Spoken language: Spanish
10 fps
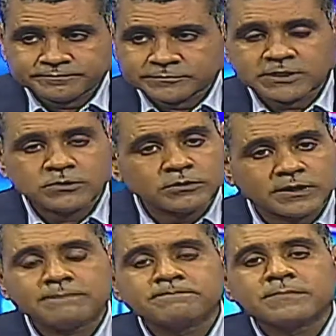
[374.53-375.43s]

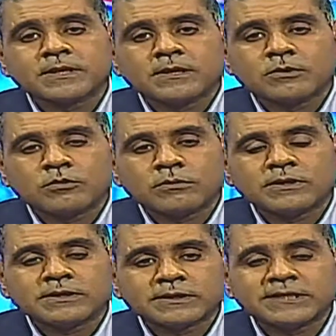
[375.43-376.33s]
señores,
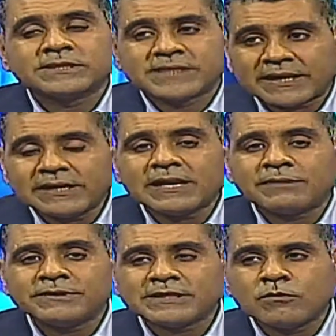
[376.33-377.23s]
quitarle la
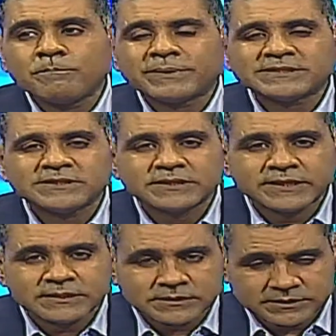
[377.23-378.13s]
vida a un
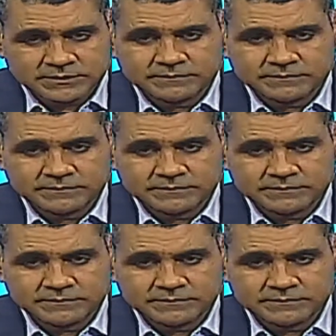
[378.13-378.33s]
presidente,